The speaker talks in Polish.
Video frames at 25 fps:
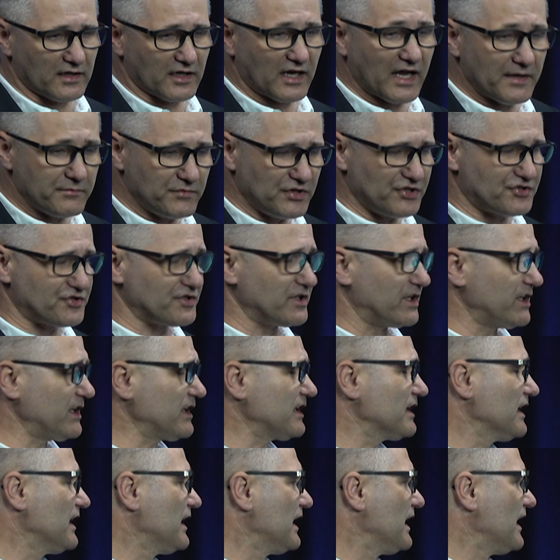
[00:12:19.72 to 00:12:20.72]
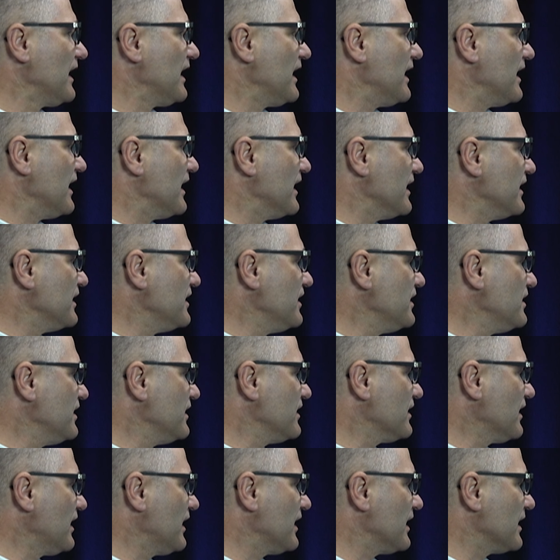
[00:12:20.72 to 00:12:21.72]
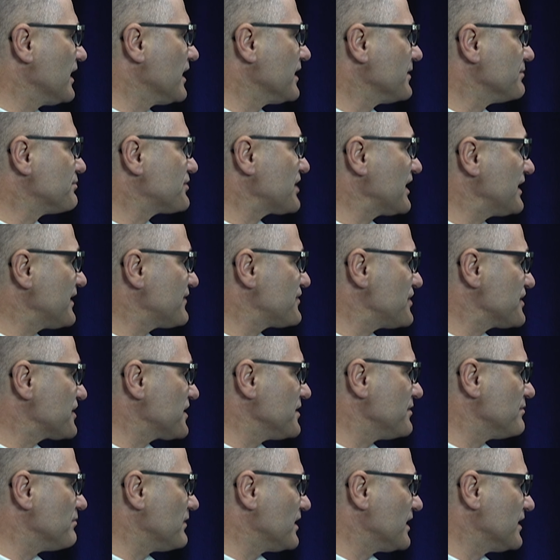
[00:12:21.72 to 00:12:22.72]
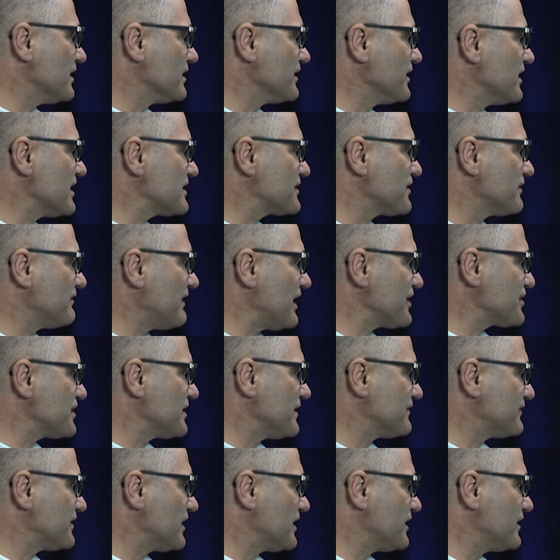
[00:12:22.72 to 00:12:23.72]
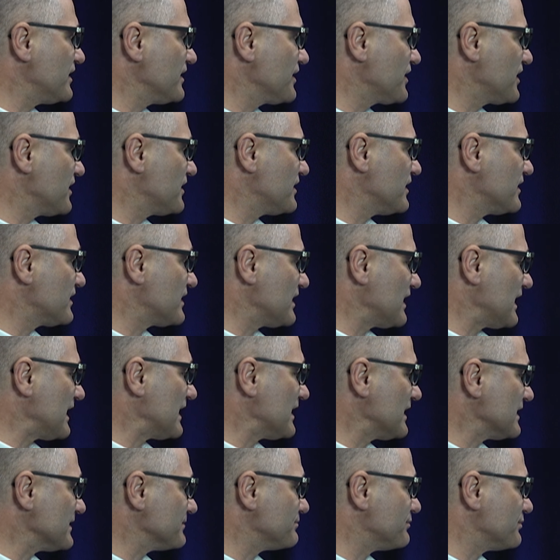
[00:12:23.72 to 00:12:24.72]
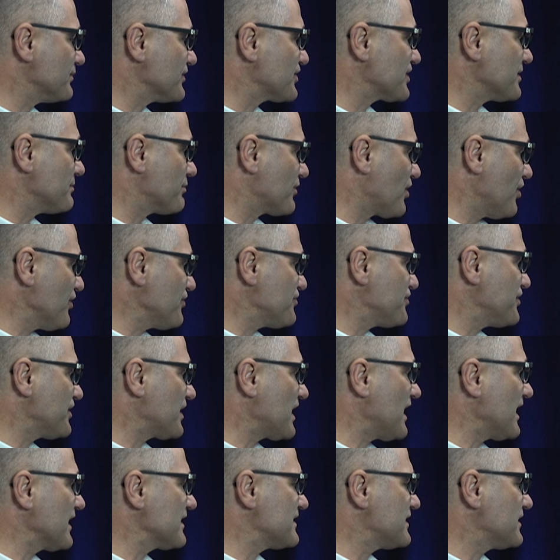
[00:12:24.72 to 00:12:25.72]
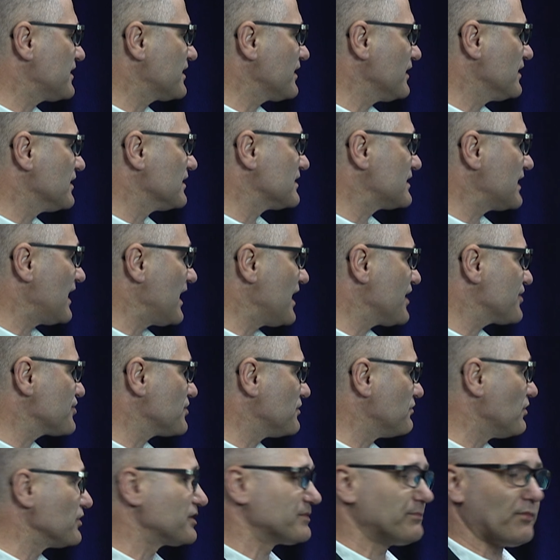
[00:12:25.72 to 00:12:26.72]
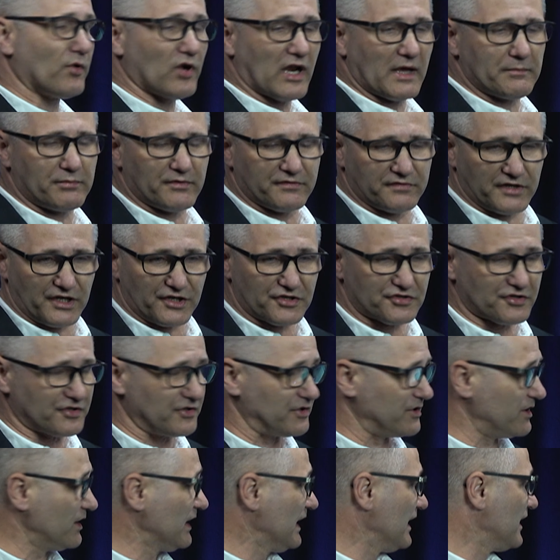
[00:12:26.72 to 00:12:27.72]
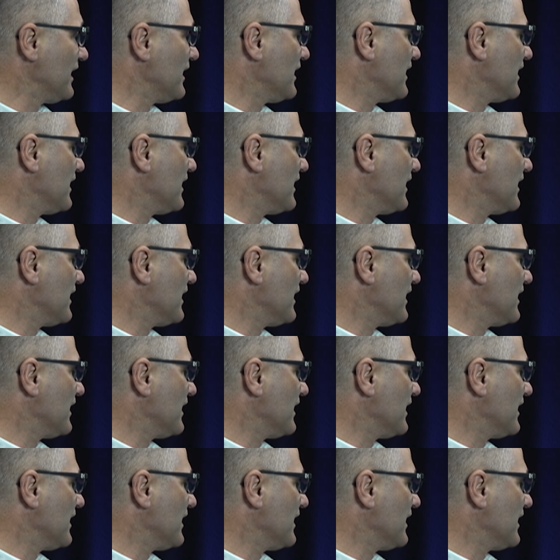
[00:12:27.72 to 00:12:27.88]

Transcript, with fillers: chemicznych. I przede wszystkim jest to ważne wtedy, kiedy te szybkości reakcji zależą od pola powierzchni.